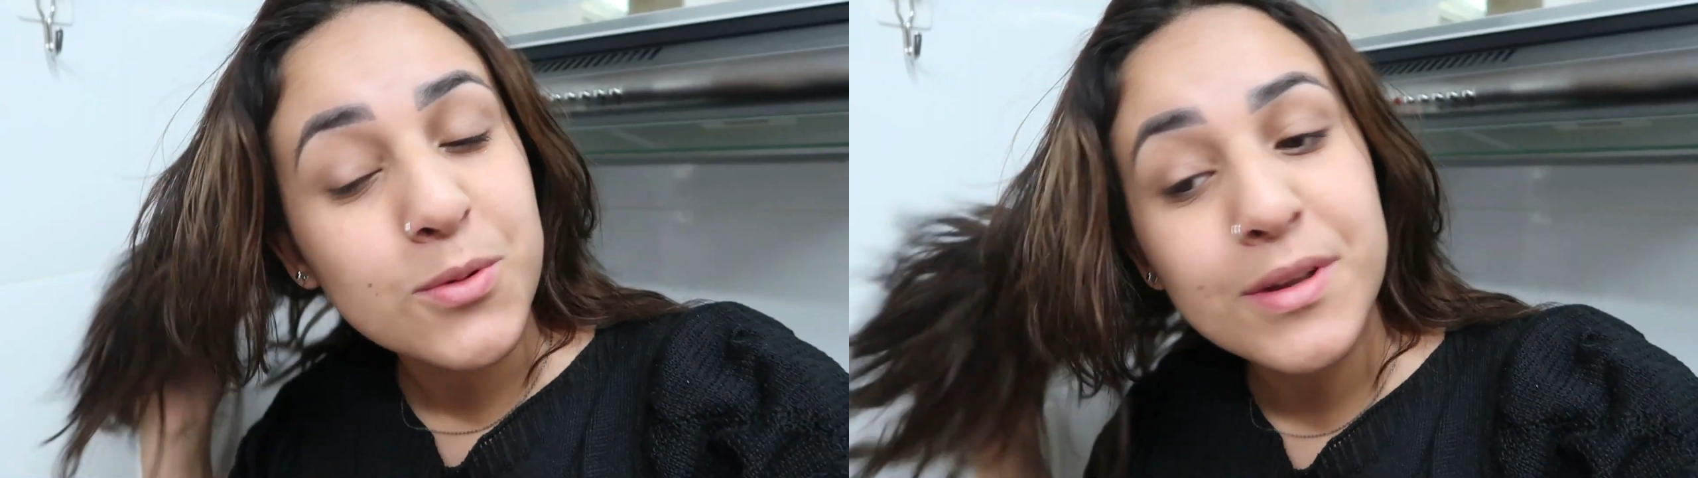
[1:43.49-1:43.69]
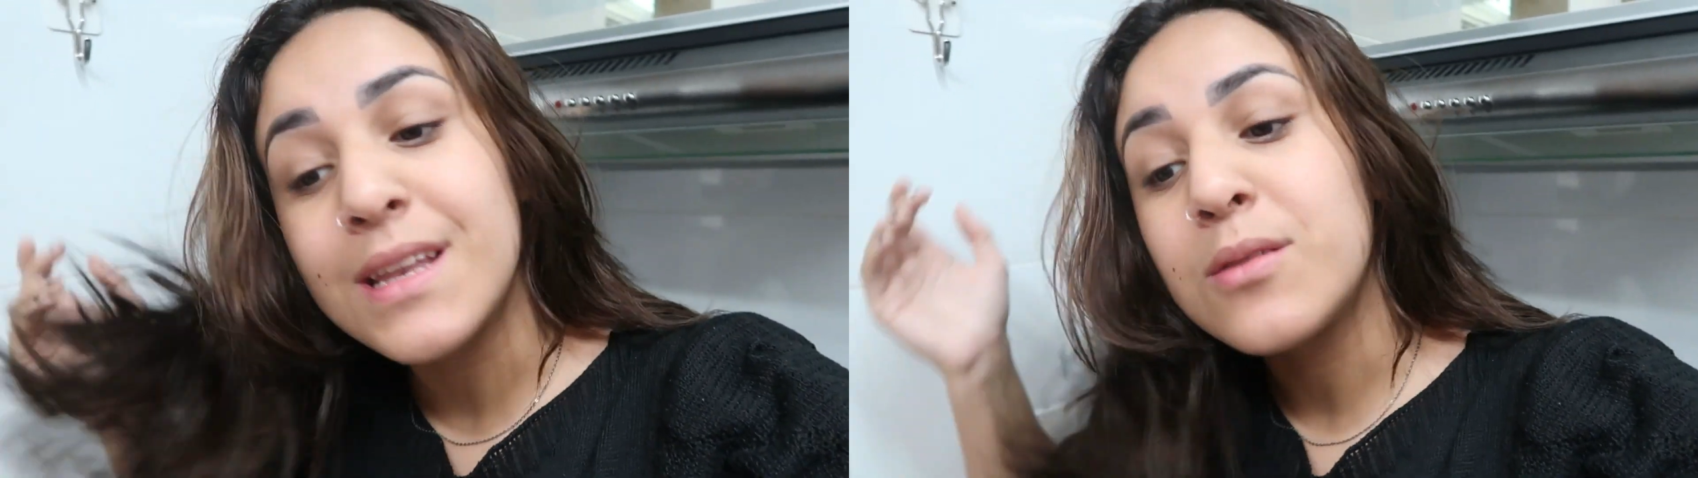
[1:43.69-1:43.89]

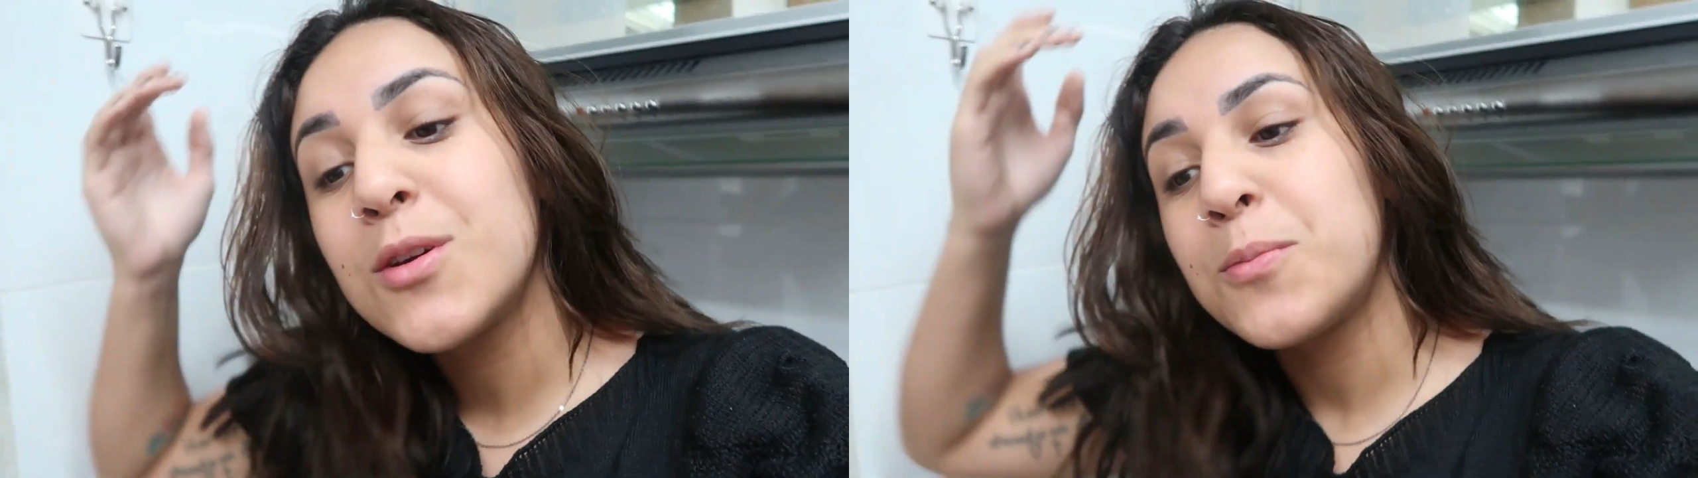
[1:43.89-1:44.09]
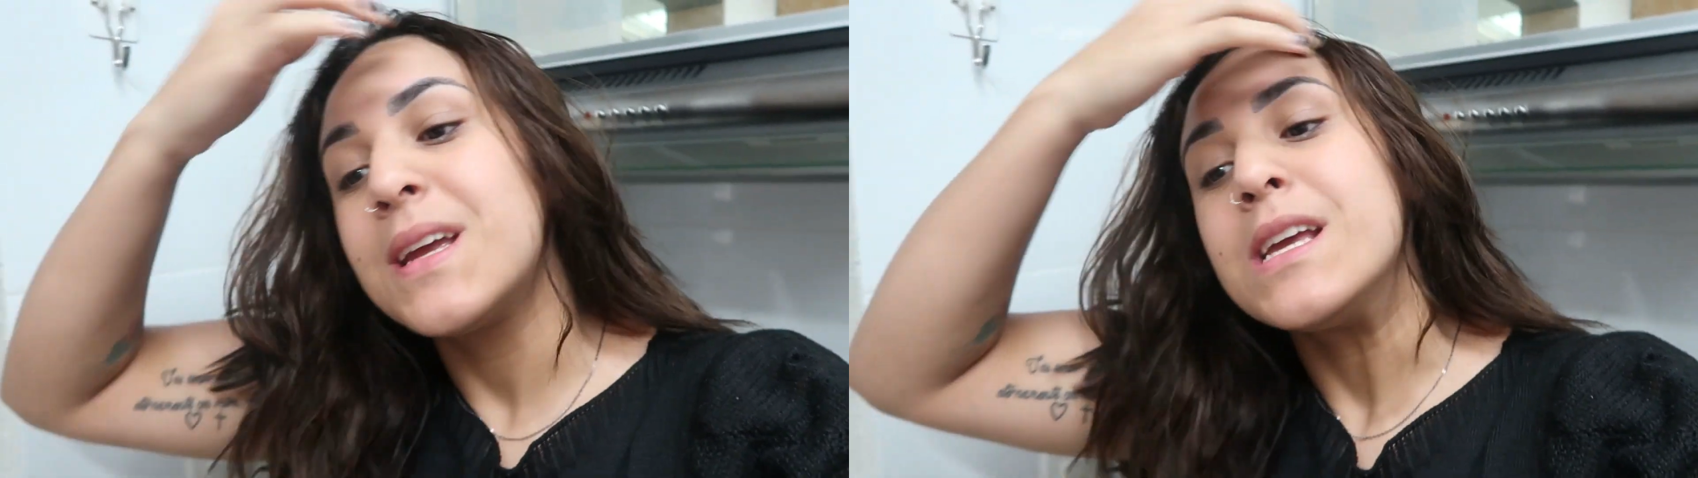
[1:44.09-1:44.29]
porque não
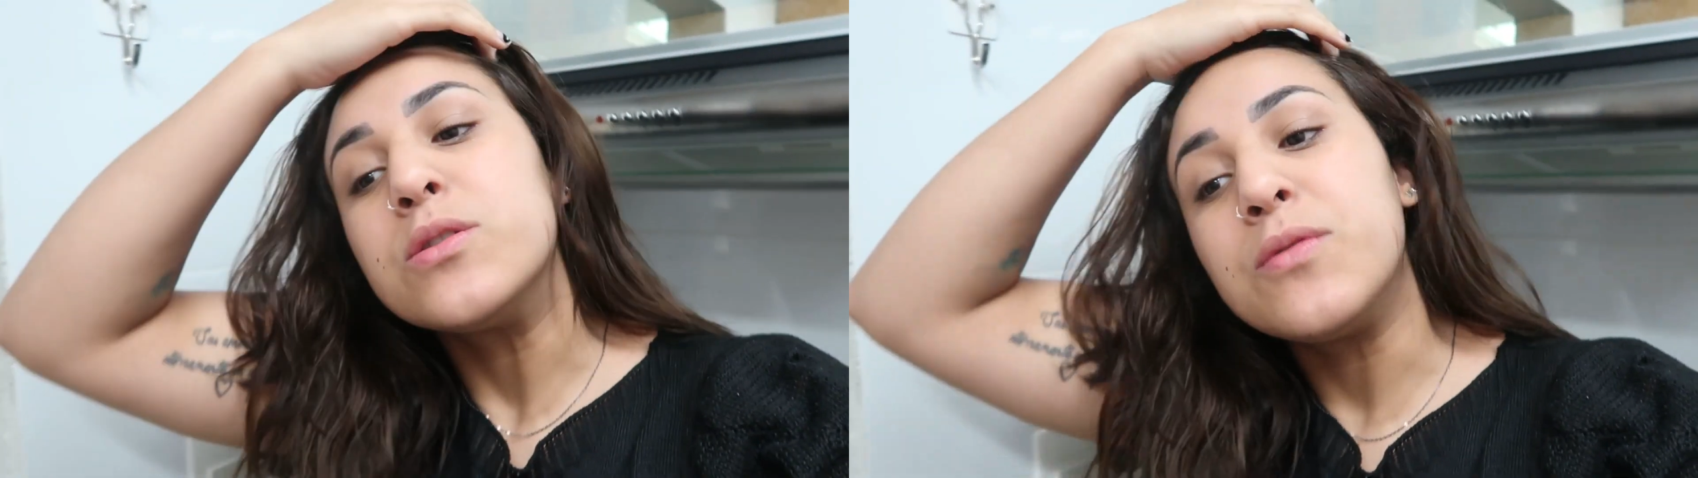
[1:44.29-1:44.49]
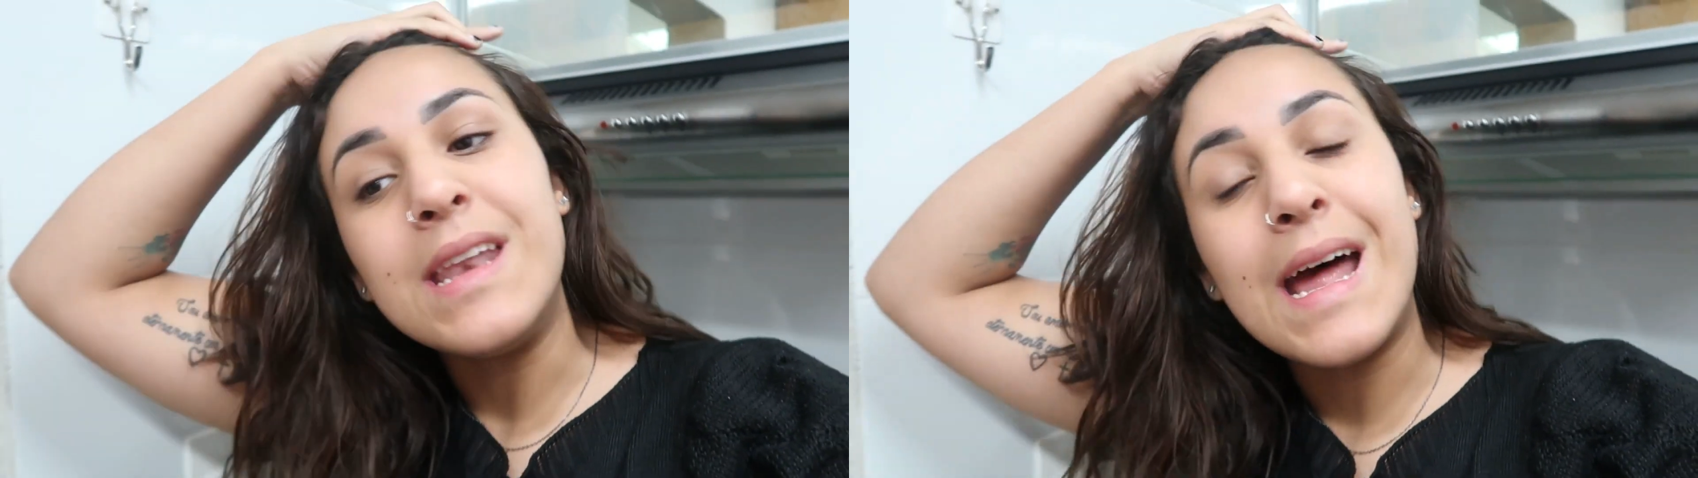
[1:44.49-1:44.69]
deu pra
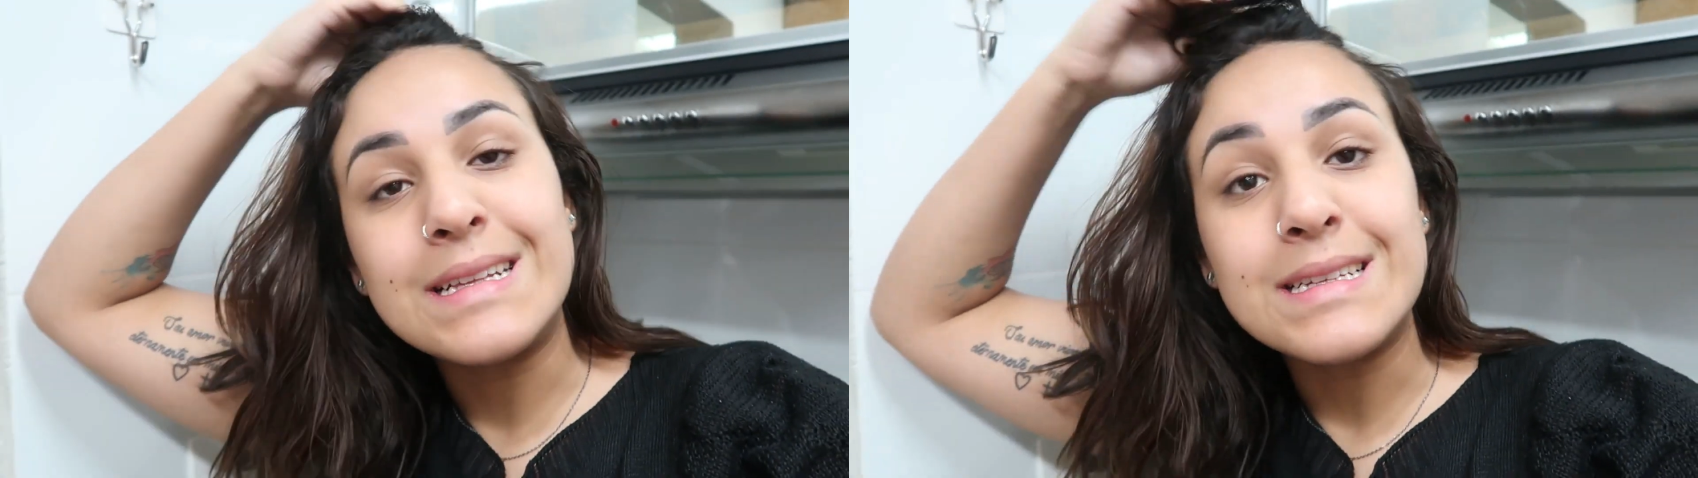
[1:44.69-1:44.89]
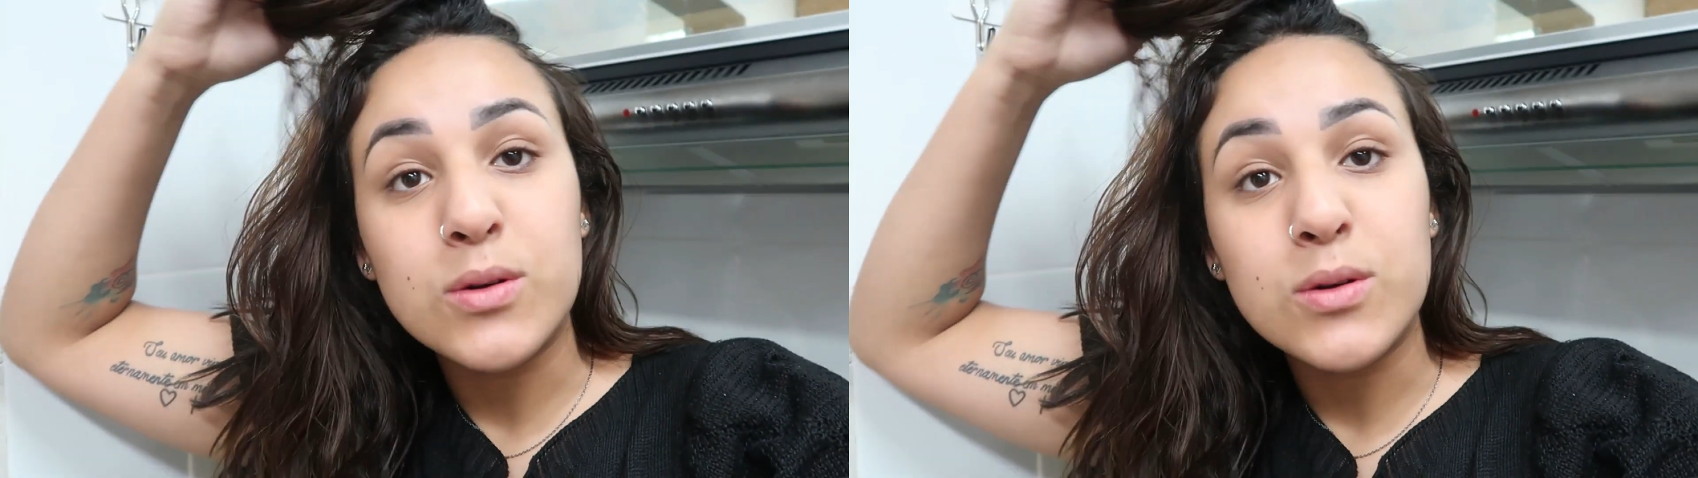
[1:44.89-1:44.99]
resolver nada,